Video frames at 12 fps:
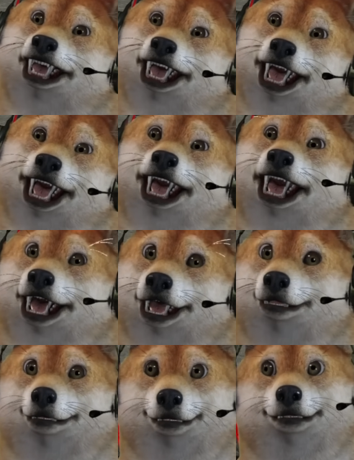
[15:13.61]
Nih kalau
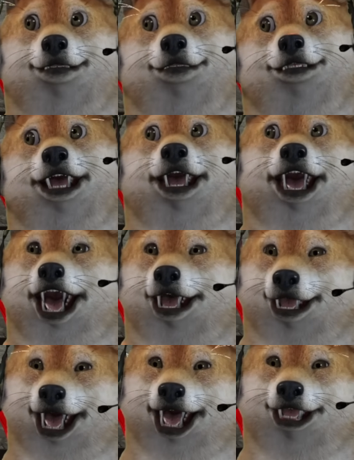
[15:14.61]
kita upgrade juga mantap
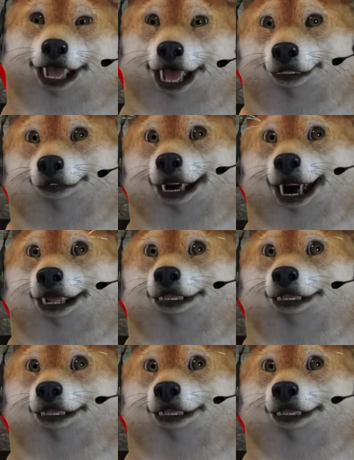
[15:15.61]
nih, bisa nambah nih kawan.